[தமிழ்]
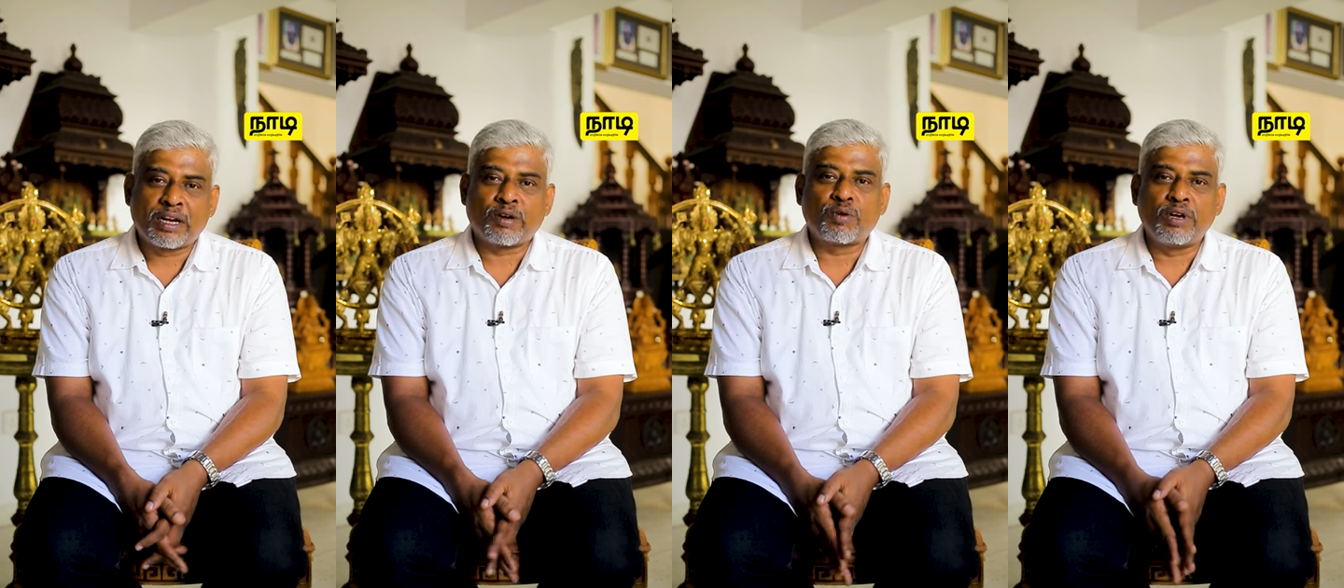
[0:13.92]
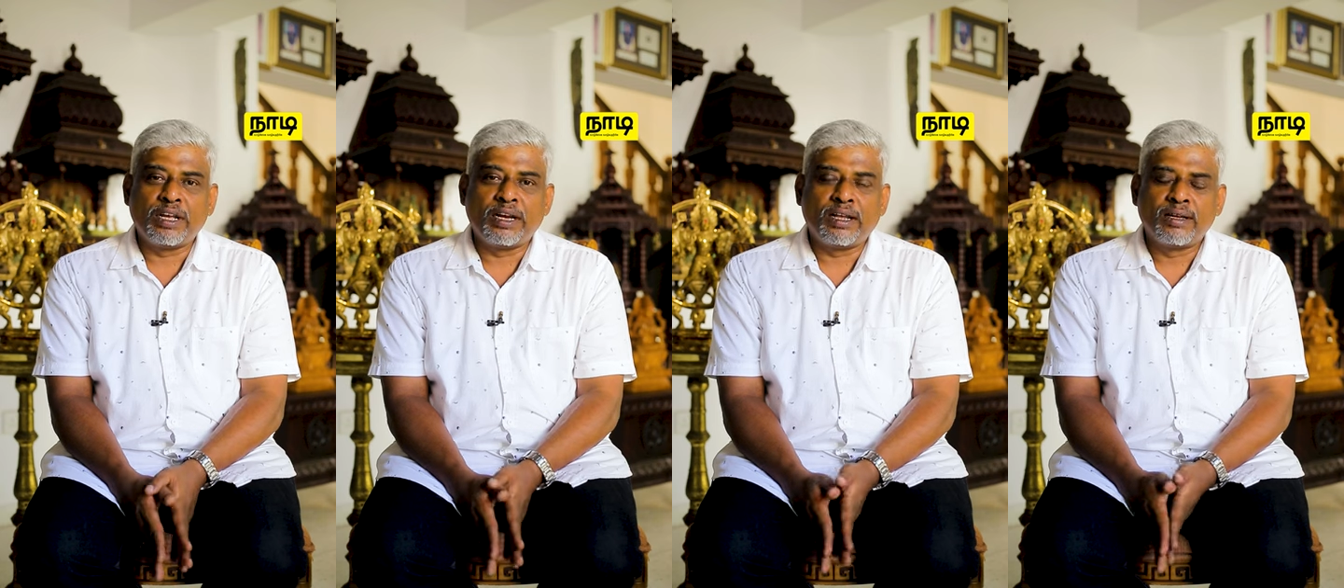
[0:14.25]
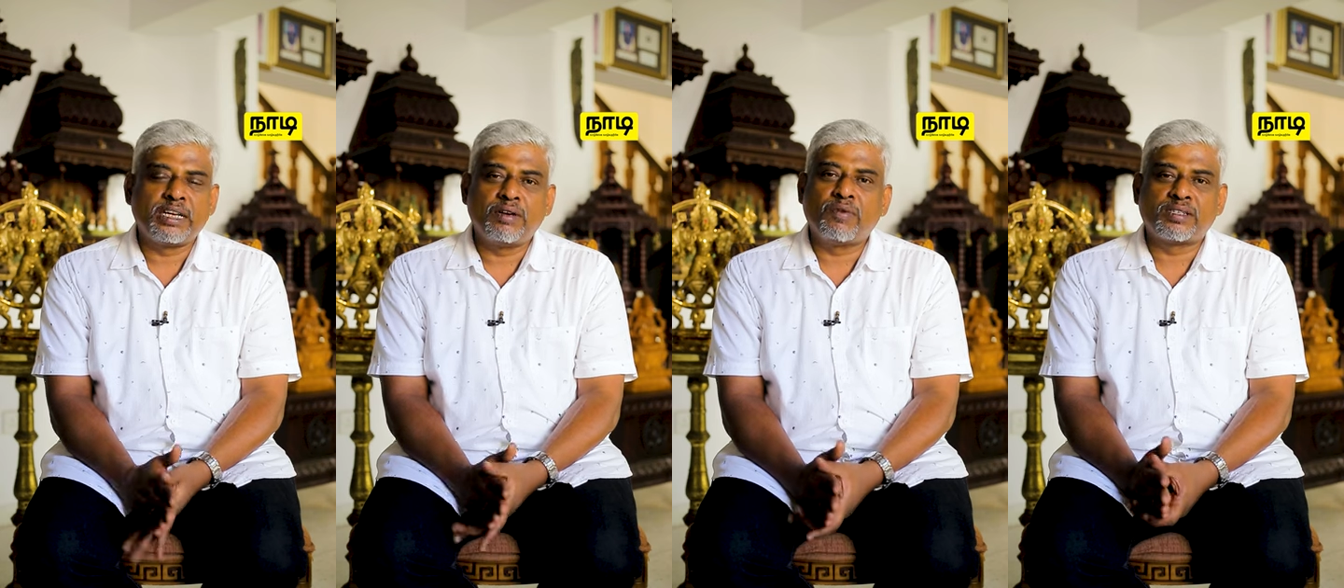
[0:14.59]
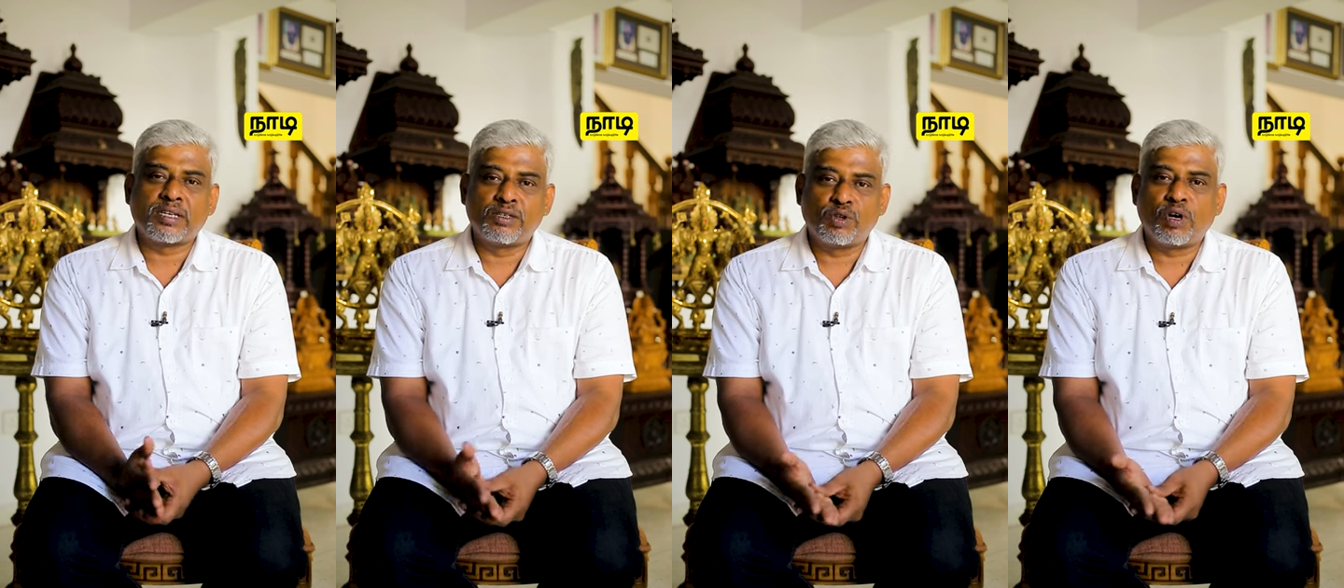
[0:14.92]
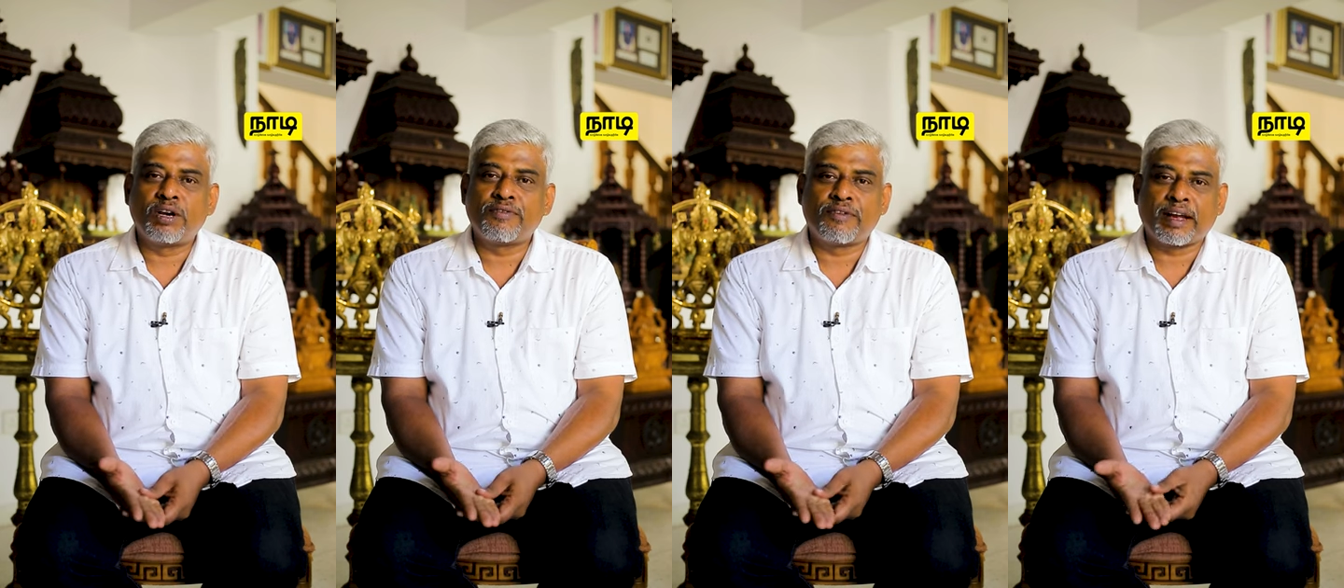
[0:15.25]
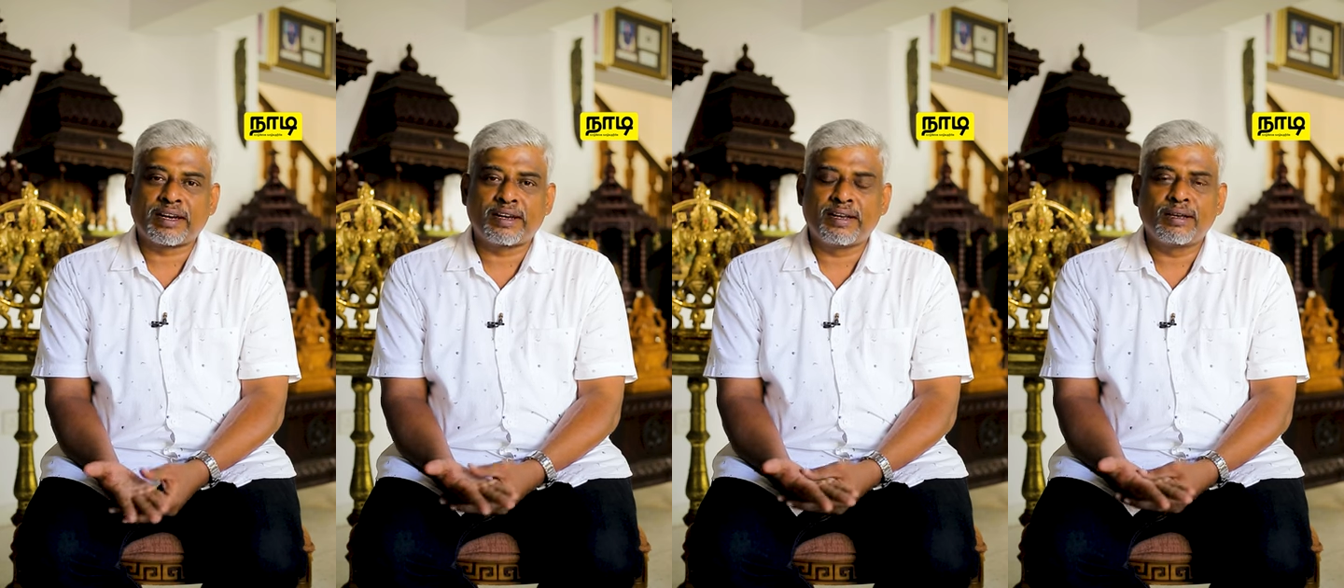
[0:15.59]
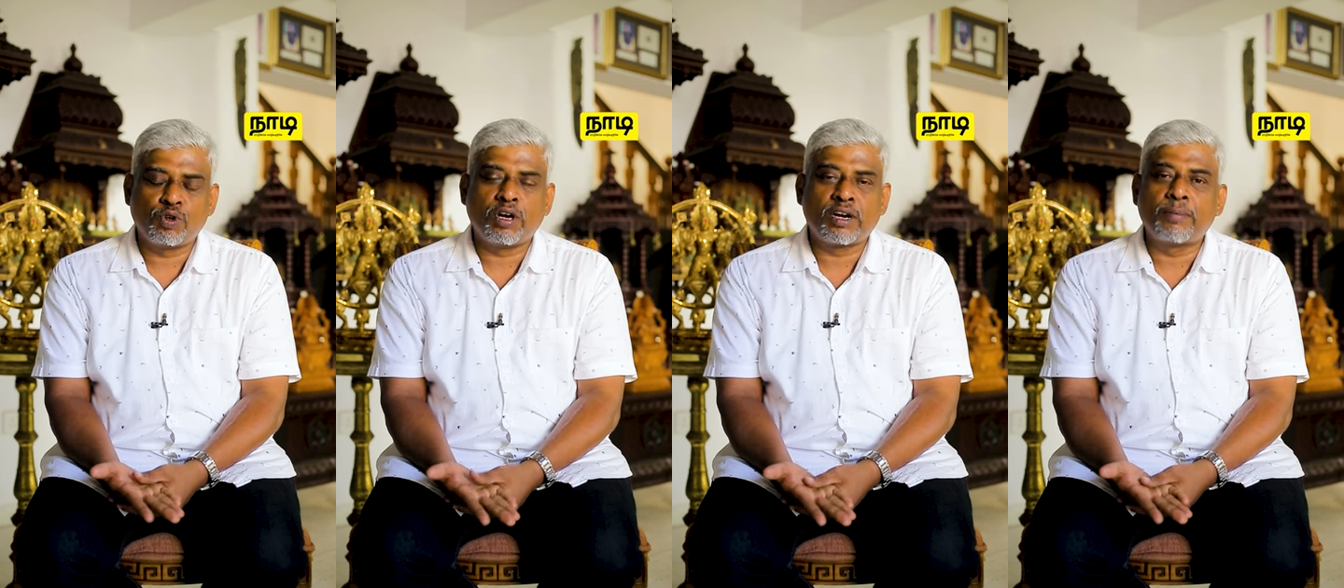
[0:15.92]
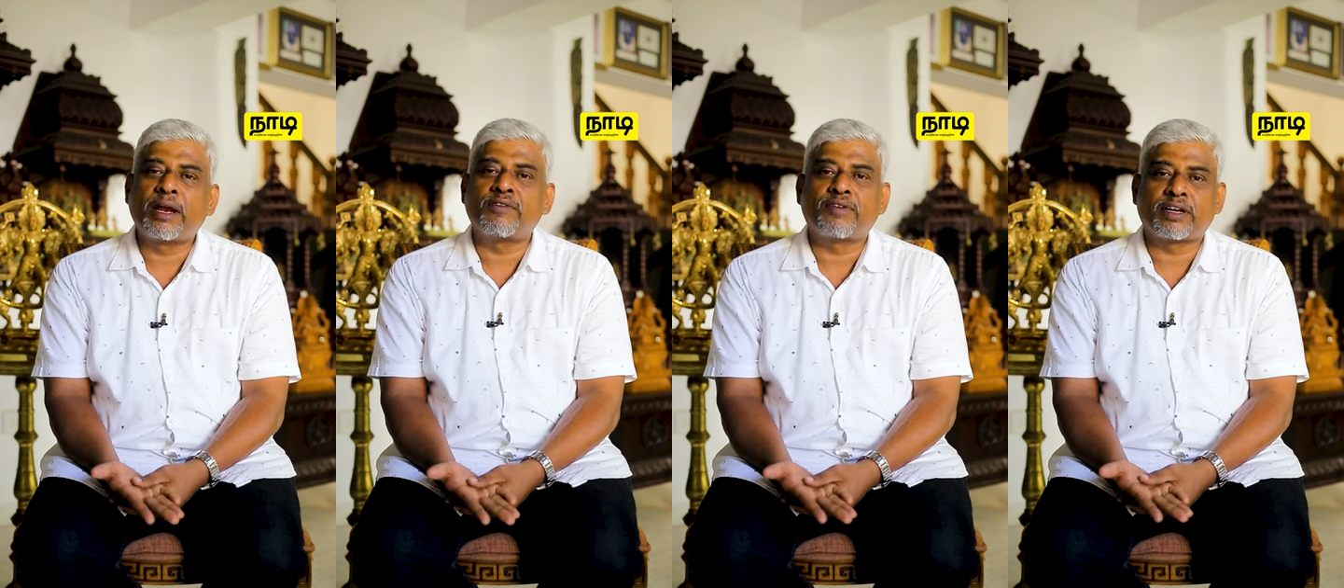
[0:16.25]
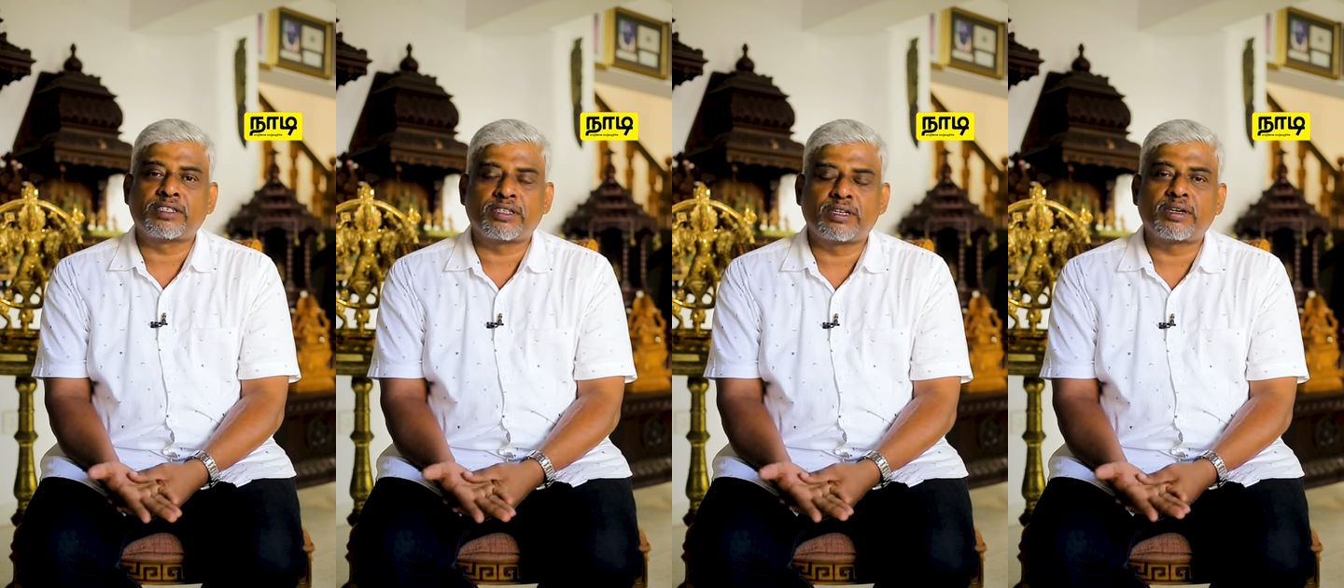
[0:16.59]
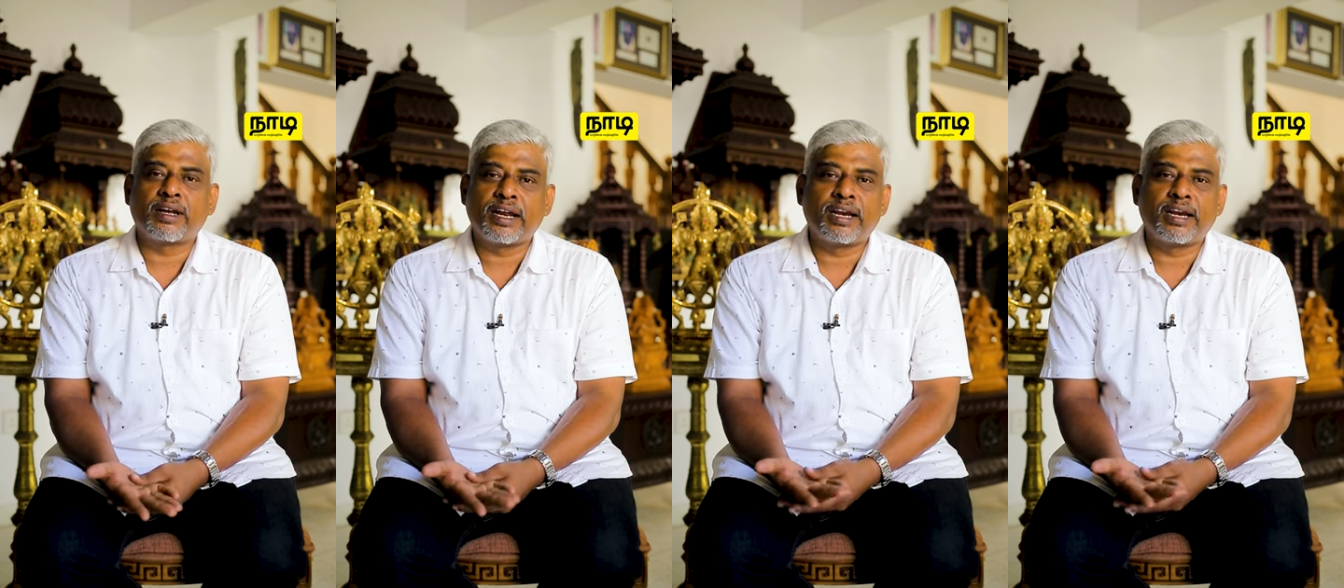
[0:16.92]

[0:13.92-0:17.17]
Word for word: மட்டக்குழியில ஸ்ரீனிவாசா ஜுவல்லரி ஃபேக்டரி ஜுவல்லரி மேனுஃபேக்சரர்